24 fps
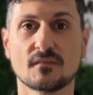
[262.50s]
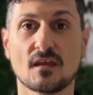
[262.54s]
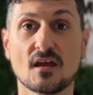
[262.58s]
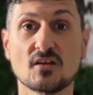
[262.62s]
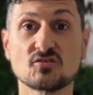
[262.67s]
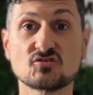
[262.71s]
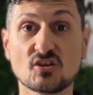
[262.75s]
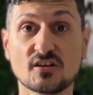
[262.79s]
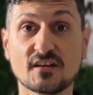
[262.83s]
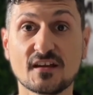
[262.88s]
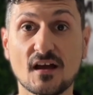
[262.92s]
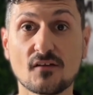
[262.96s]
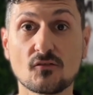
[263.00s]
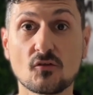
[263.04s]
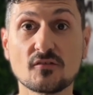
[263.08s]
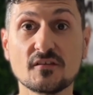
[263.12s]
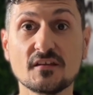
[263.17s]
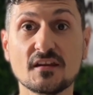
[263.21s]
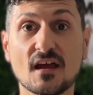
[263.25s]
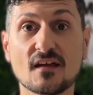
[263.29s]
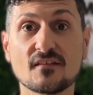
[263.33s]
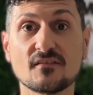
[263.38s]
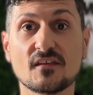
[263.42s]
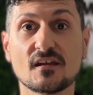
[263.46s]
cercando di
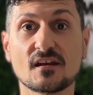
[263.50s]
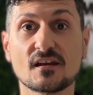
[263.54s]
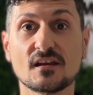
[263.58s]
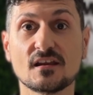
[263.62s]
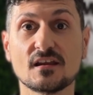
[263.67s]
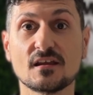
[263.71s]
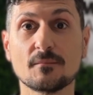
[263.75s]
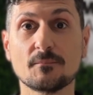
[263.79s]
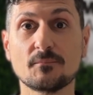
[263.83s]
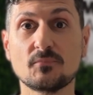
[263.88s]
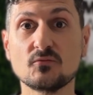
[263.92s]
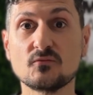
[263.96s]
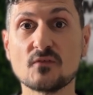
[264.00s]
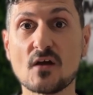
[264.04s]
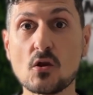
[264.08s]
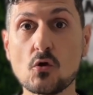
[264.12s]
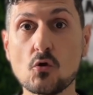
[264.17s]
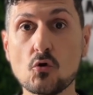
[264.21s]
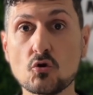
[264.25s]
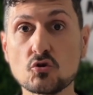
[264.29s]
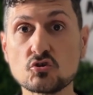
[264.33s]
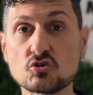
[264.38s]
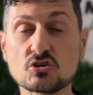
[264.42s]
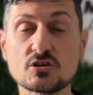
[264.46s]
renderli più
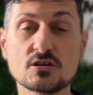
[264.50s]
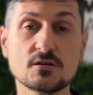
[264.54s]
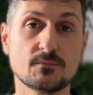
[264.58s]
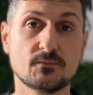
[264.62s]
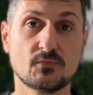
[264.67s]
veloci,